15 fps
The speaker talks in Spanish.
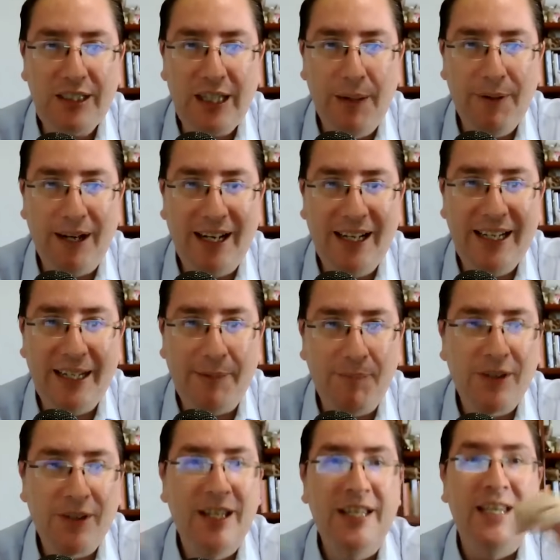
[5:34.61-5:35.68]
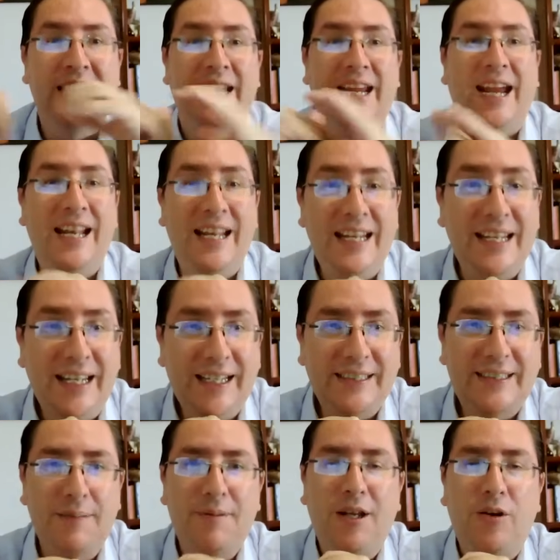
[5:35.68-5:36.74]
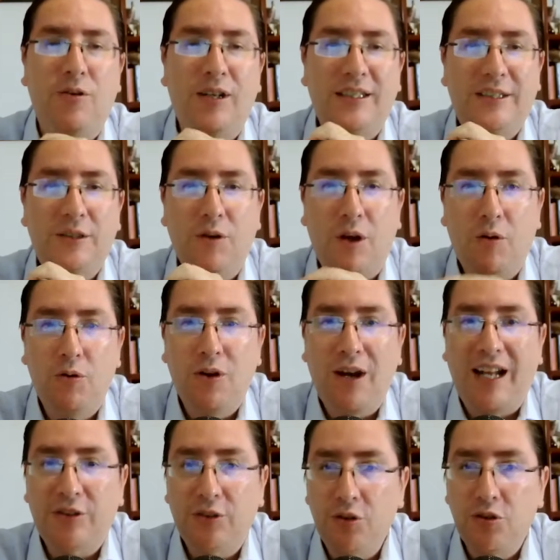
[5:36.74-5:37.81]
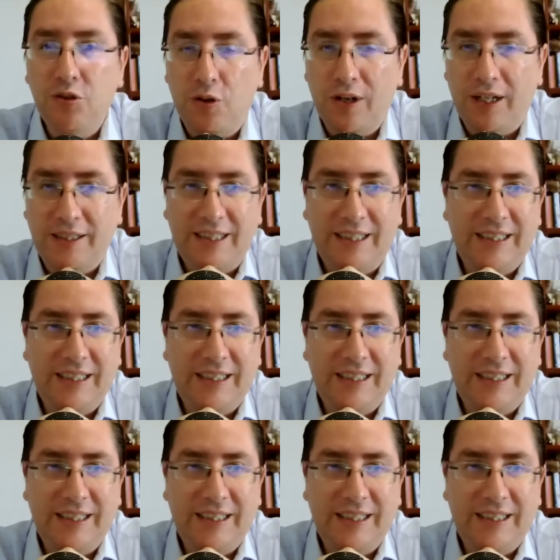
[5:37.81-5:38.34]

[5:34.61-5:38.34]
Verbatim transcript: A ver, el INE. El INE, este miércoles 5 de junio a las 8 horas,